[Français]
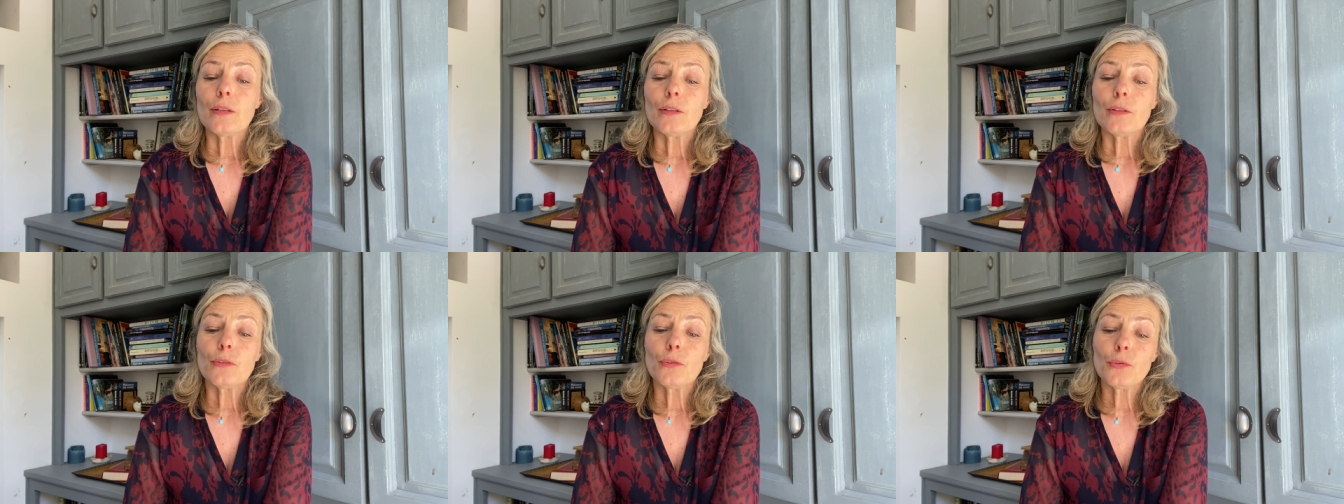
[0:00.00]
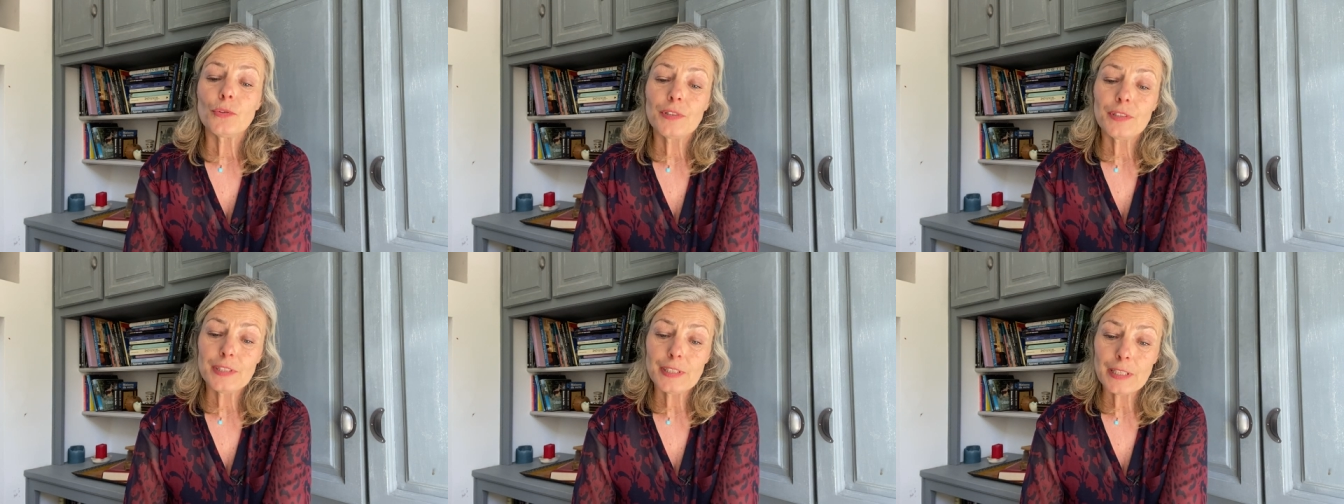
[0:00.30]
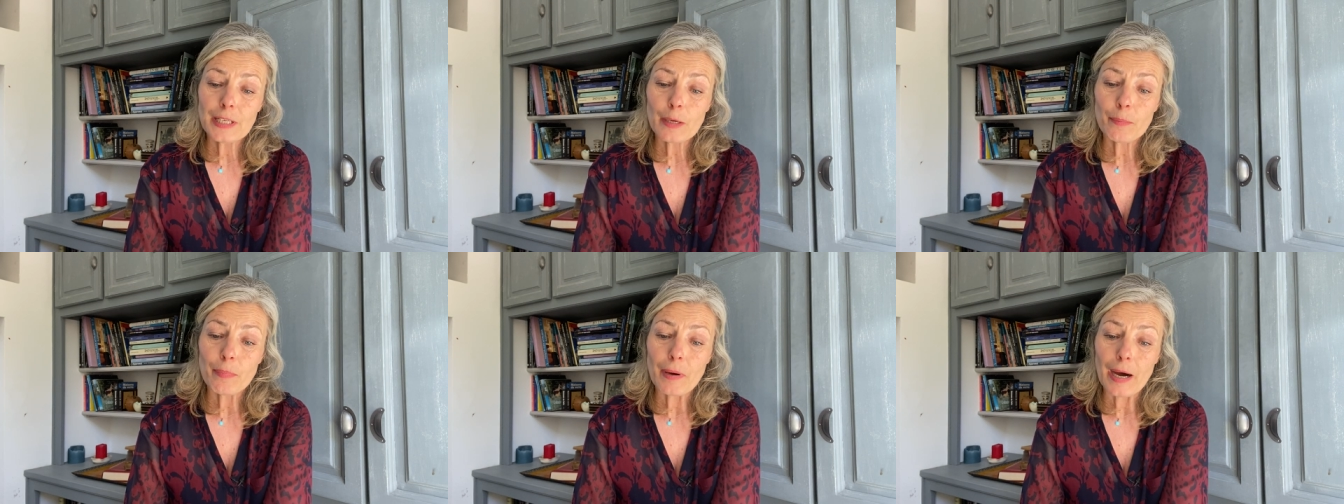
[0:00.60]

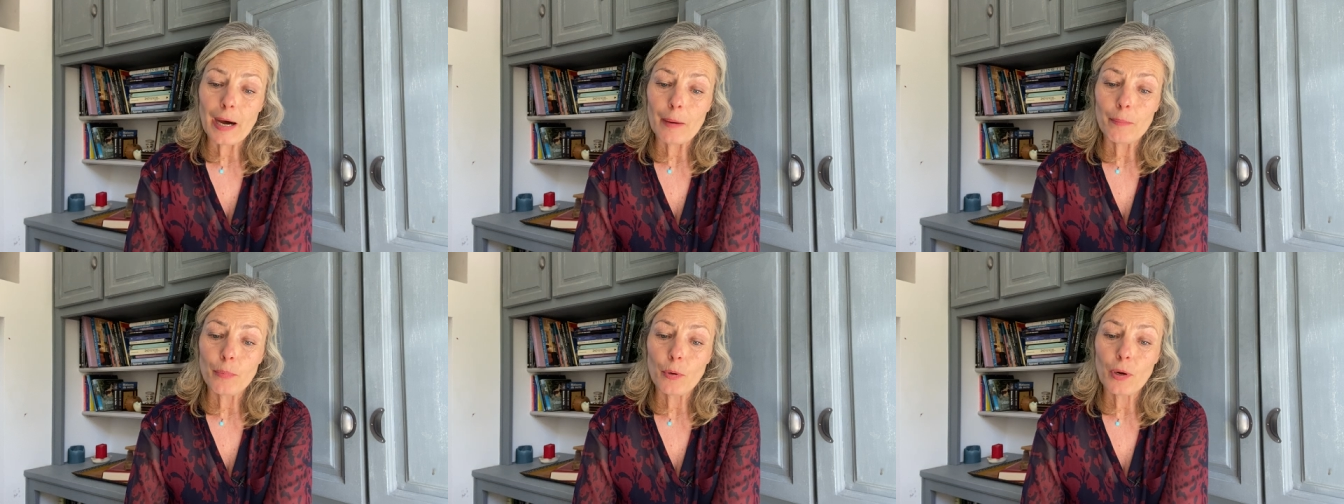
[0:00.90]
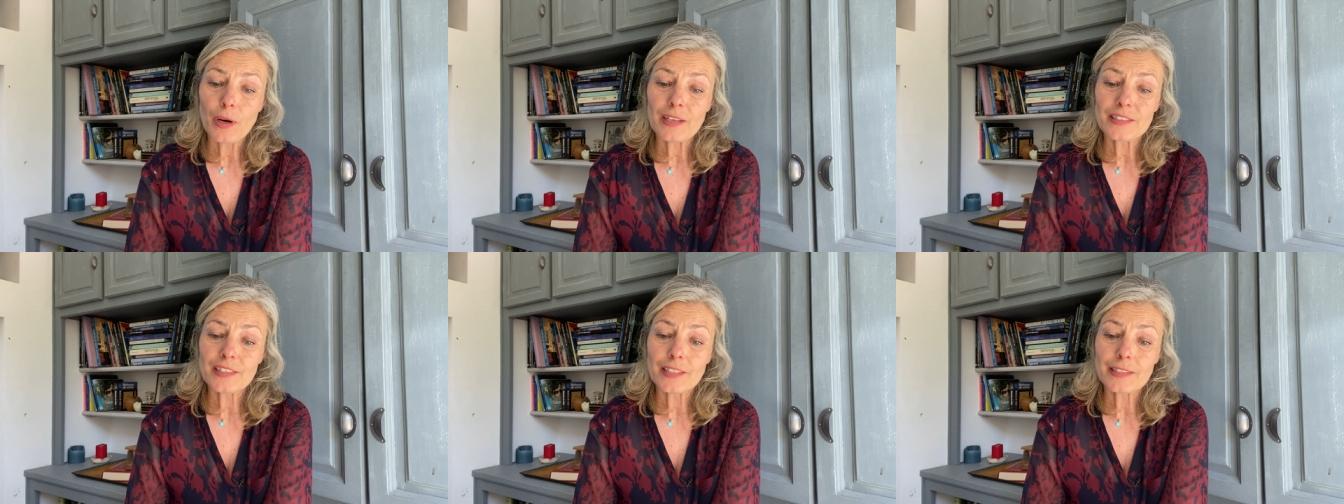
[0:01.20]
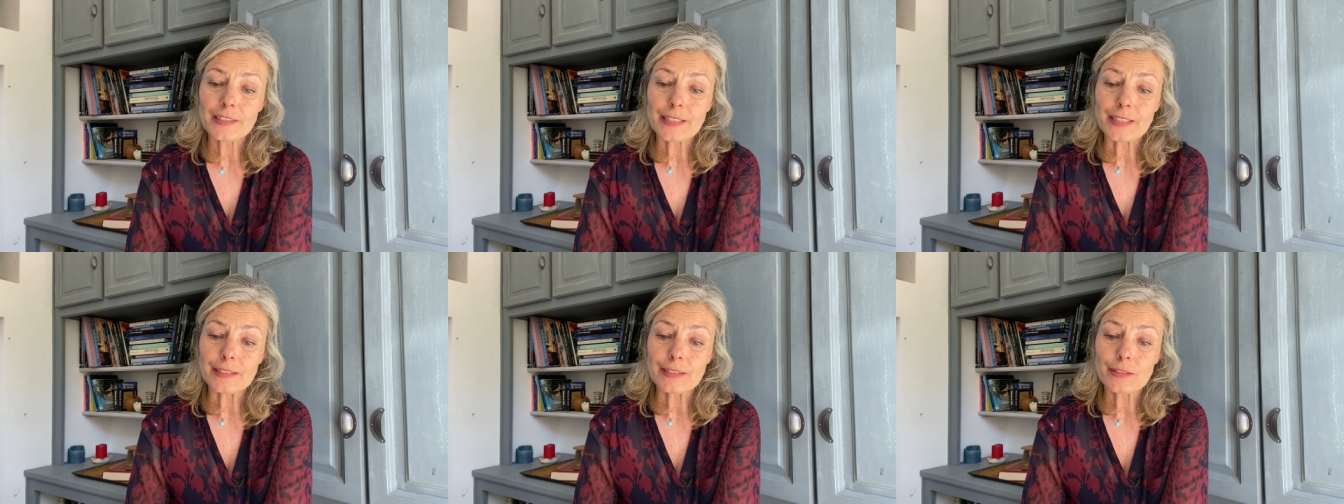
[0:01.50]
dire par rapport à
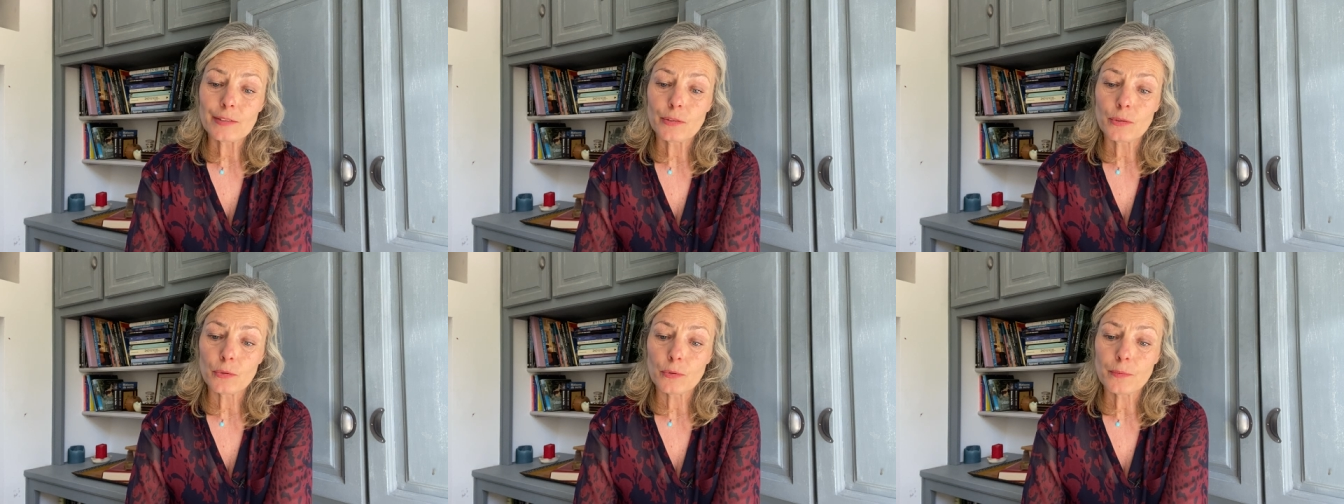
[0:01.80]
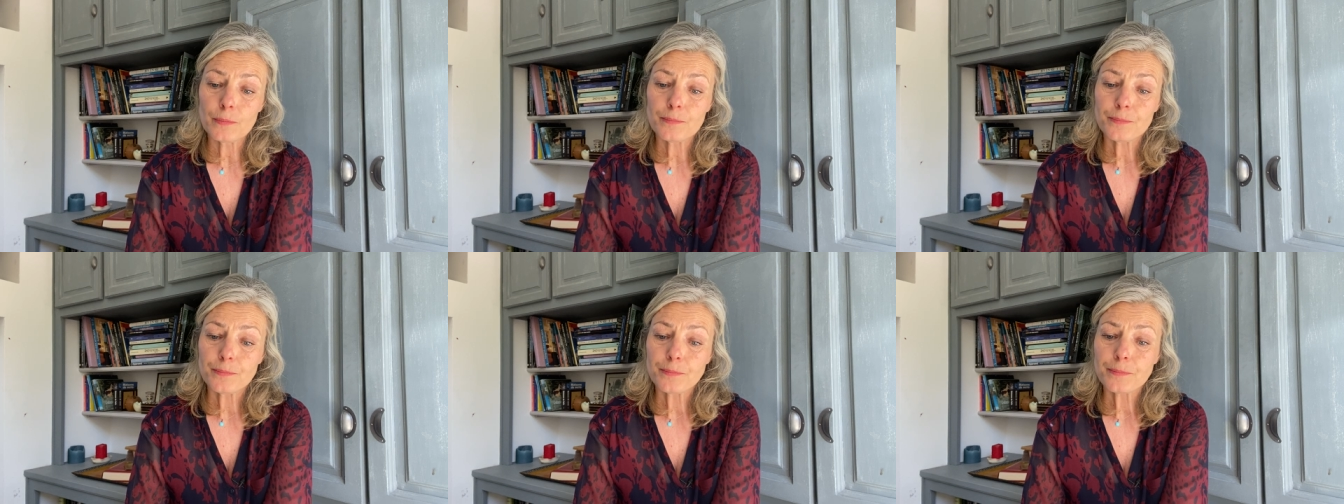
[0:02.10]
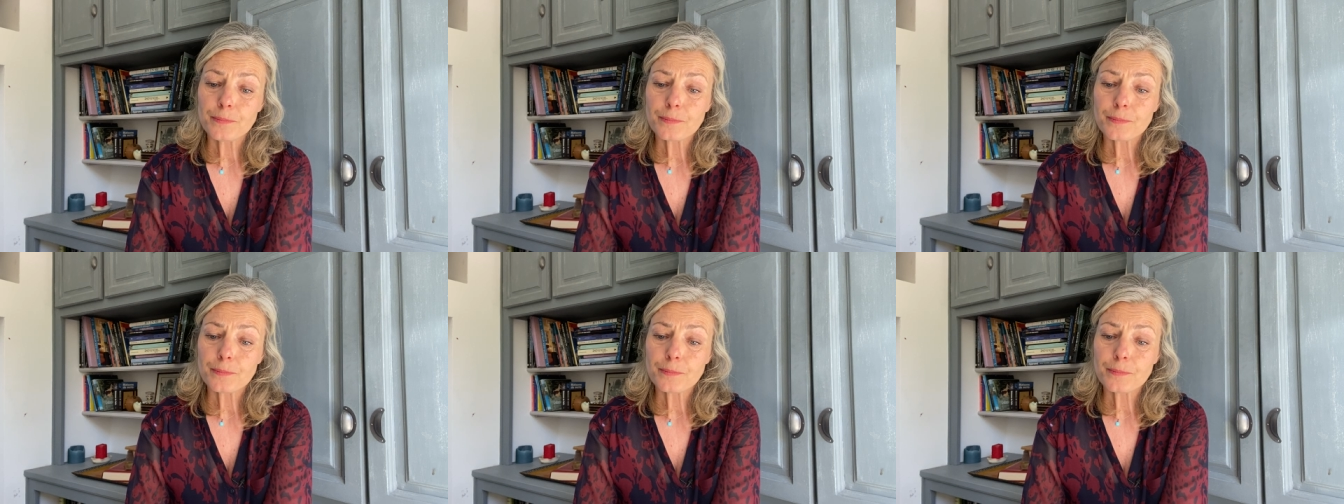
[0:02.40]
cette question,